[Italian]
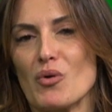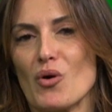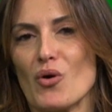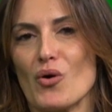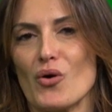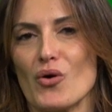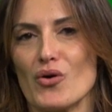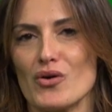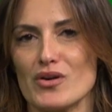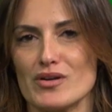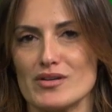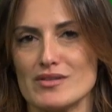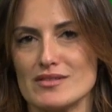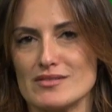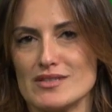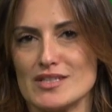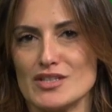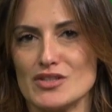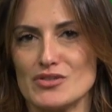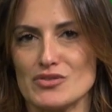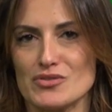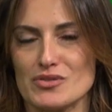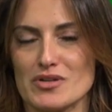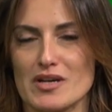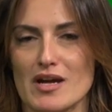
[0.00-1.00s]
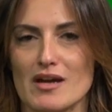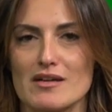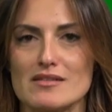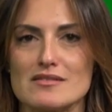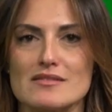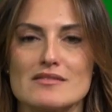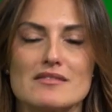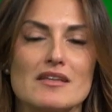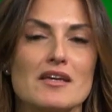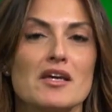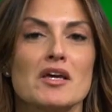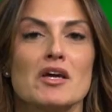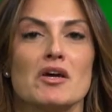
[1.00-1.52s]
po'
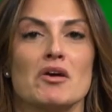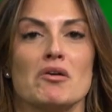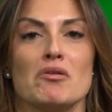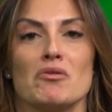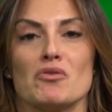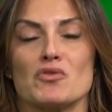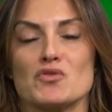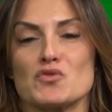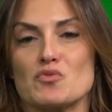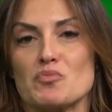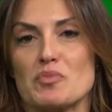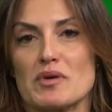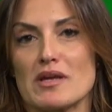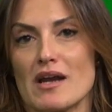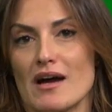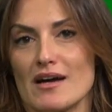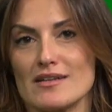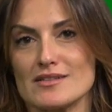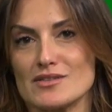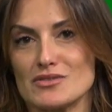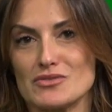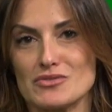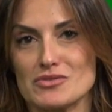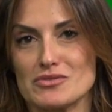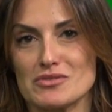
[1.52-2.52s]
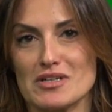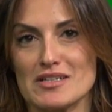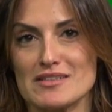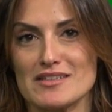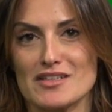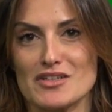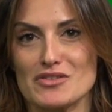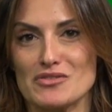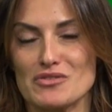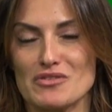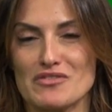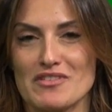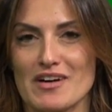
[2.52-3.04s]
ignorante. L'ho superato
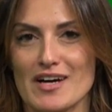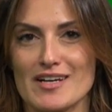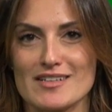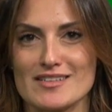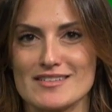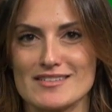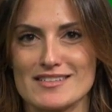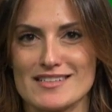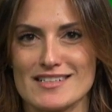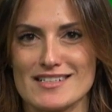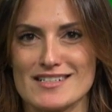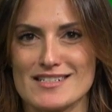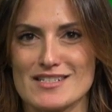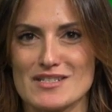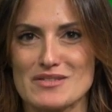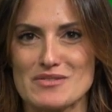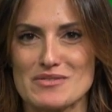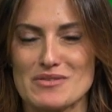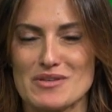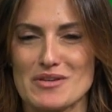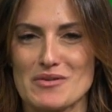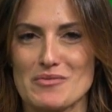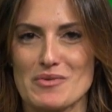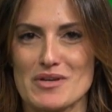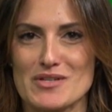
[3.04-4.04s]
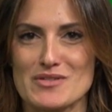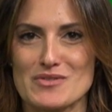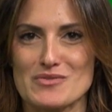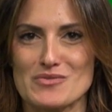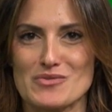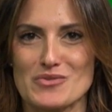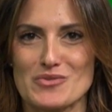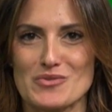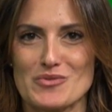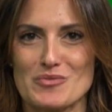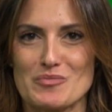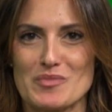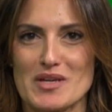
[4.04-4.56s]
andando avanti, nel senso che
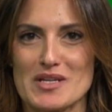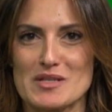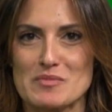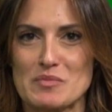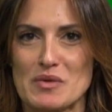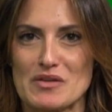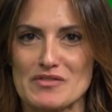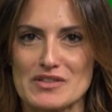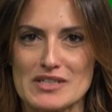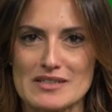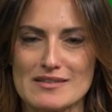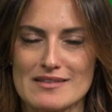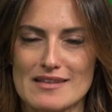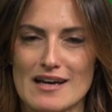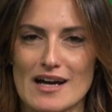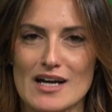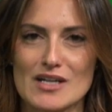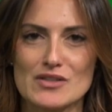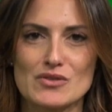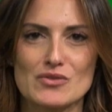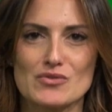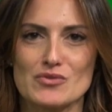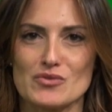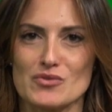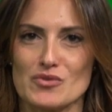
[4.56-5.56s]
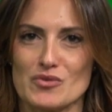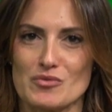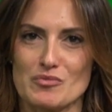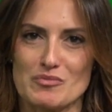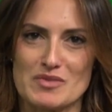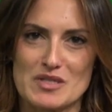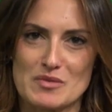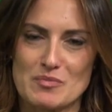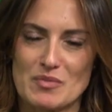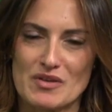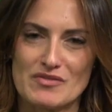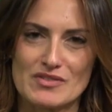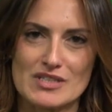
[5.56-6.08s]
questo non mi ha spaventato, non
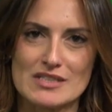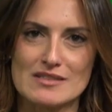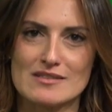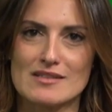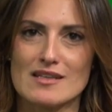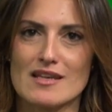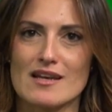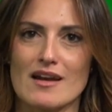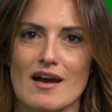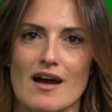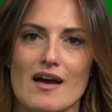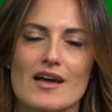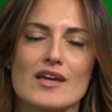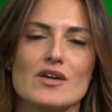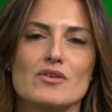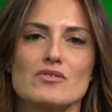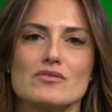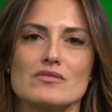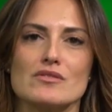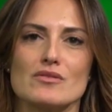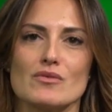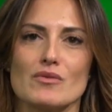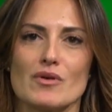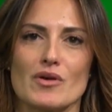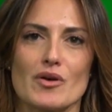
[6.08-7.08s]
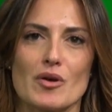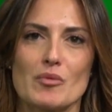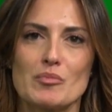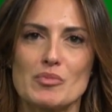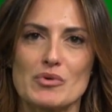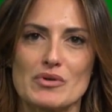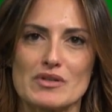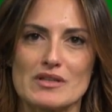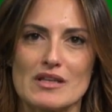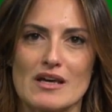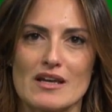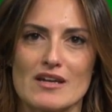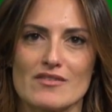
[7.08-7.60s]
mi spaventerà e continuerò a
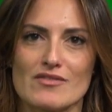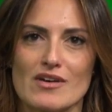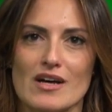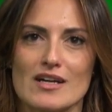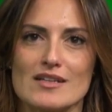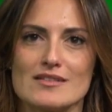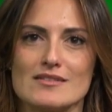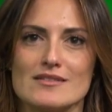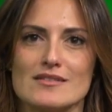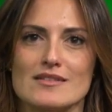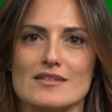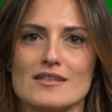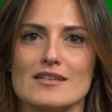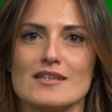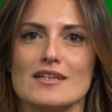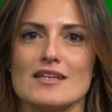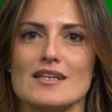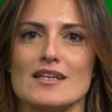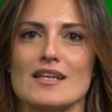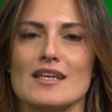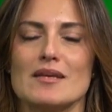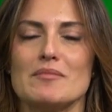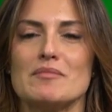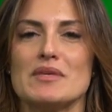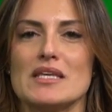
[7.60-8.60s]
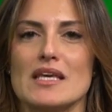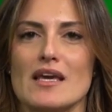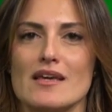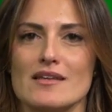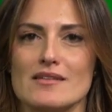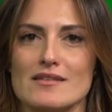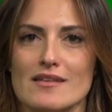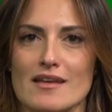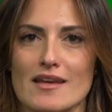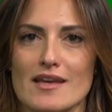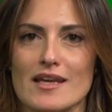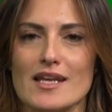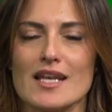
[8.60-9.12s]
portare avanti le mie
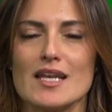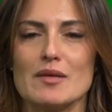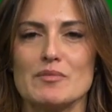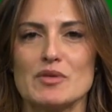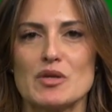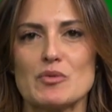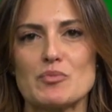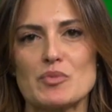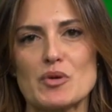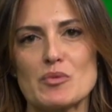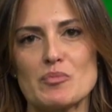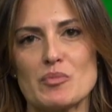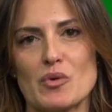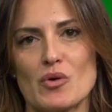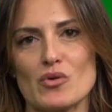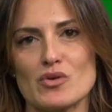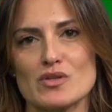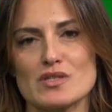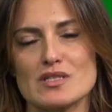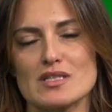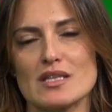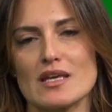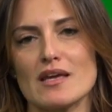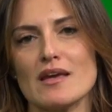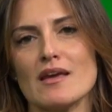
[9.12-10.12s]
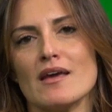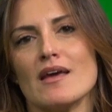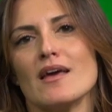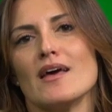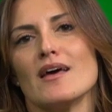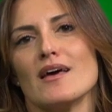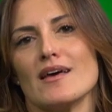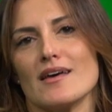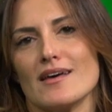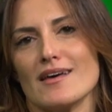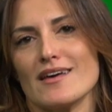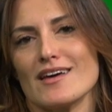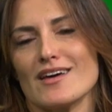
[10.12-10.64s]
idee, le mie proposte
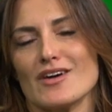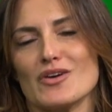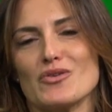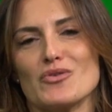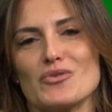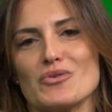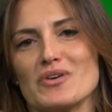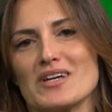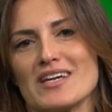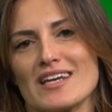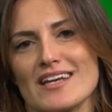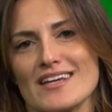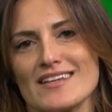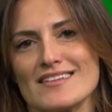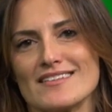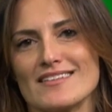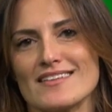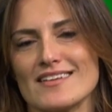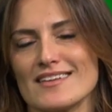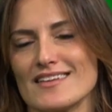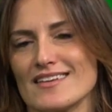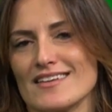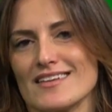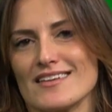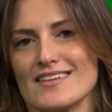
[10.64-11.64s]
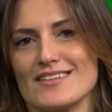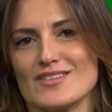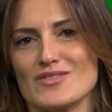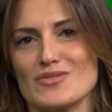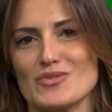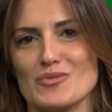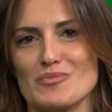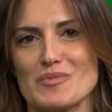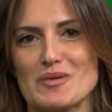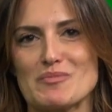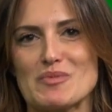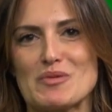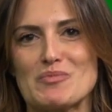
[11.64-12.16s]
eh, concrete che
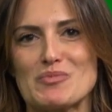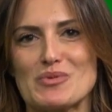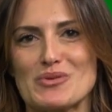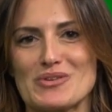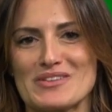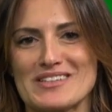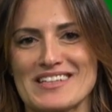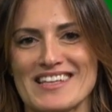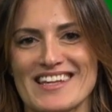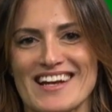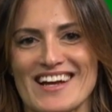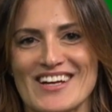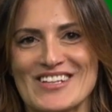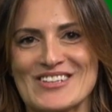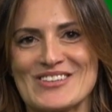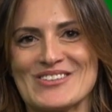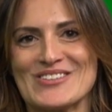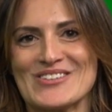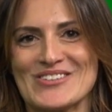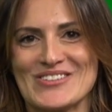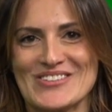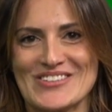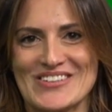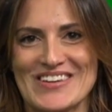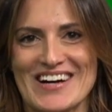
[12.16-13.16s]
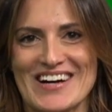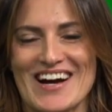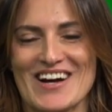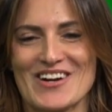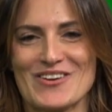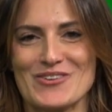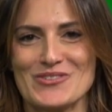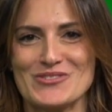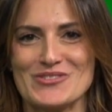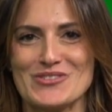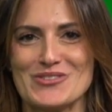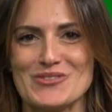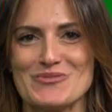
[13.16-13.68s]
insomma mi porteranno a
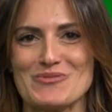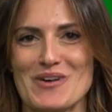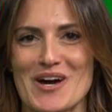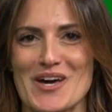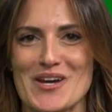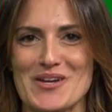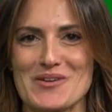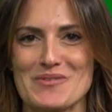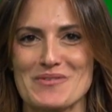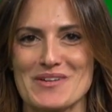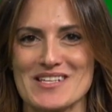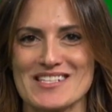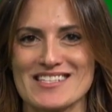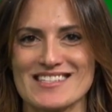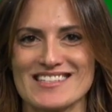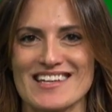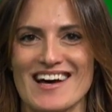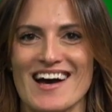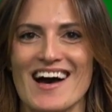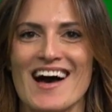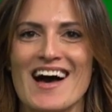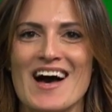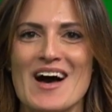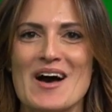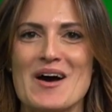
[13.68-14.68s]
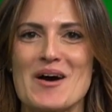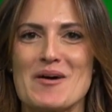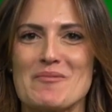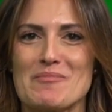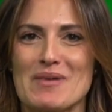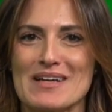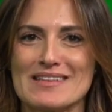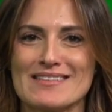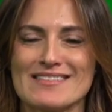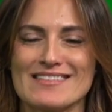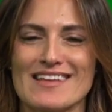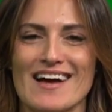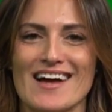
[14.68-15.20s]
continuare questa
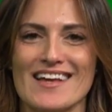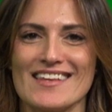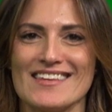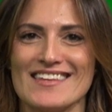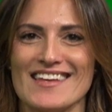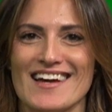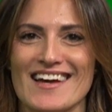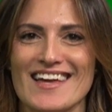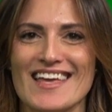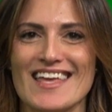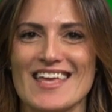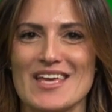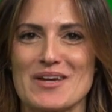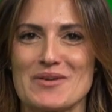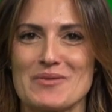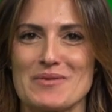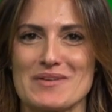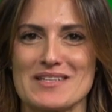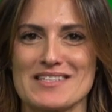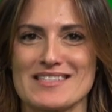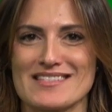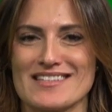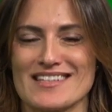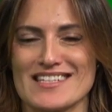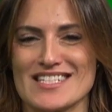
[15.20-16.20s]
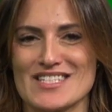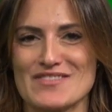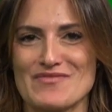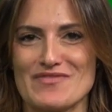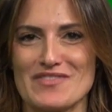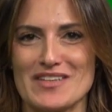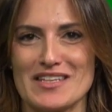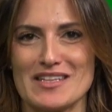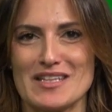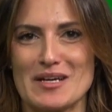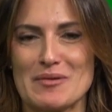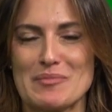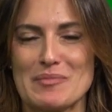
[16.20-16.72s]
battaglia e questa
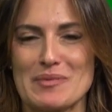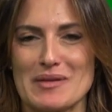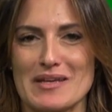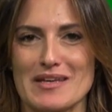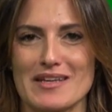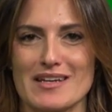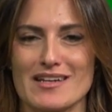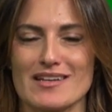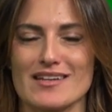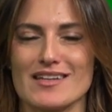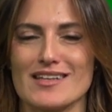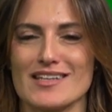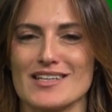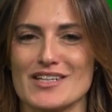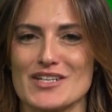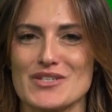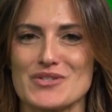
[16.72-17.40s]
sfida per le